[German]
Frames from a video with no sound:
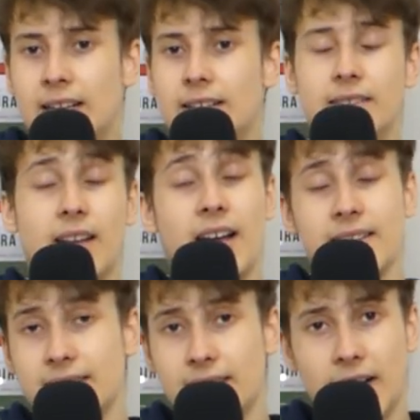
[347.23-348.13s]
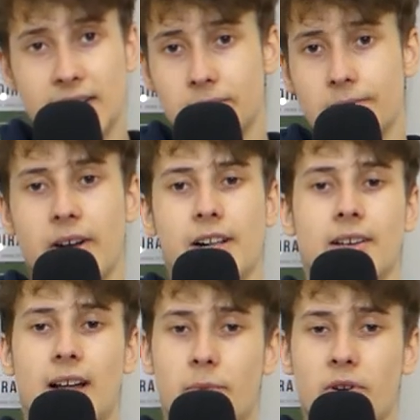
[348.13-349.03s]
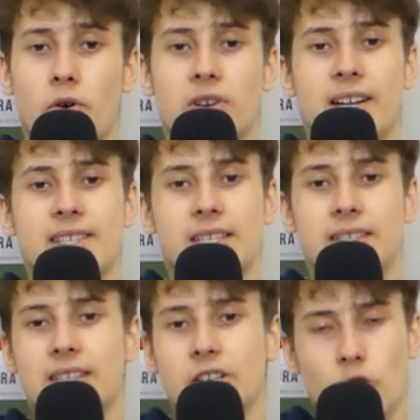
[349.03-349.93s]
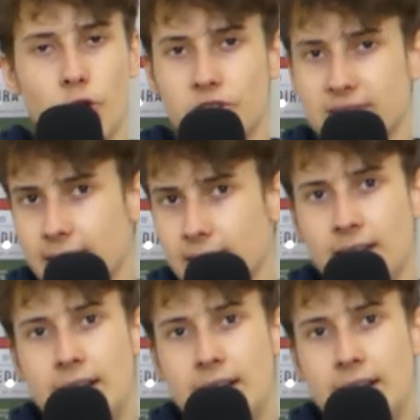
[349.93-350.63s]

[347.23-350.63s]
da jetzt nicht in Angst verfallen, aber auch gleichzeitig nicht enttäuscht sein.